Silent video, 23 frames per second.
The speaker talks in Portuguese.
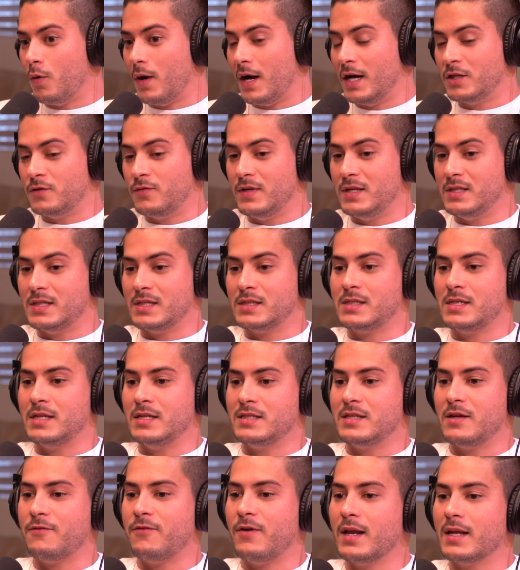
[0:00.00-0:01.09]
às vezes assim,
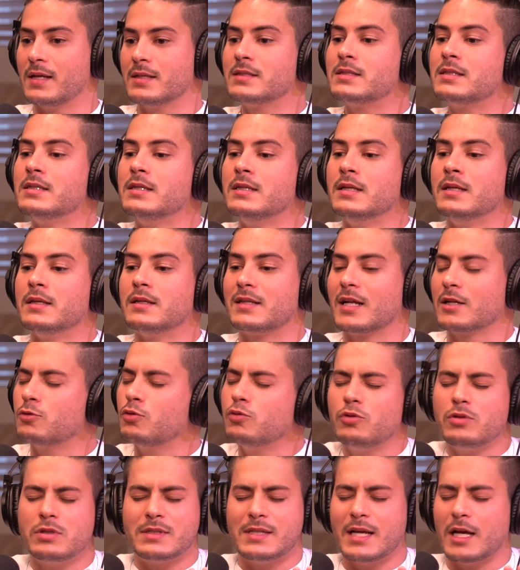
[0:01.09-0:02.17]
você fala assim, tá
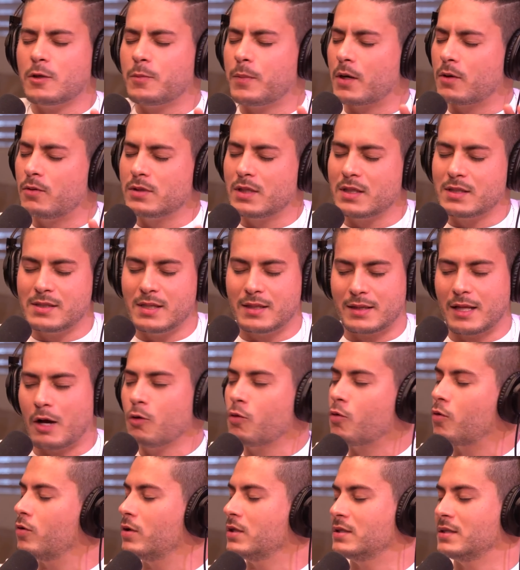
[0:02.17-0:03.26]
tudo certo para acontecer
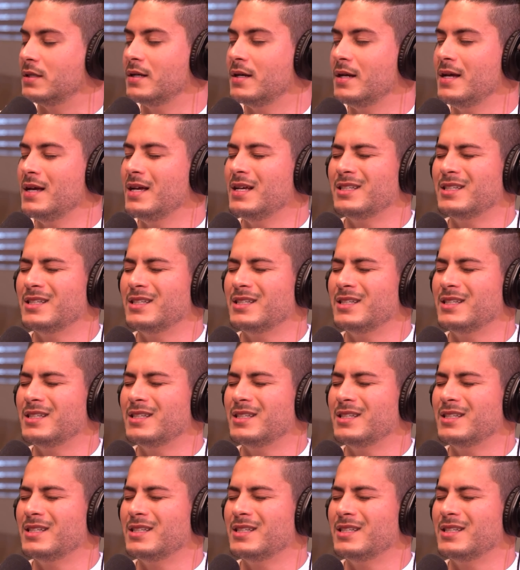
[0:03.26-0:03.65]
tal coisa.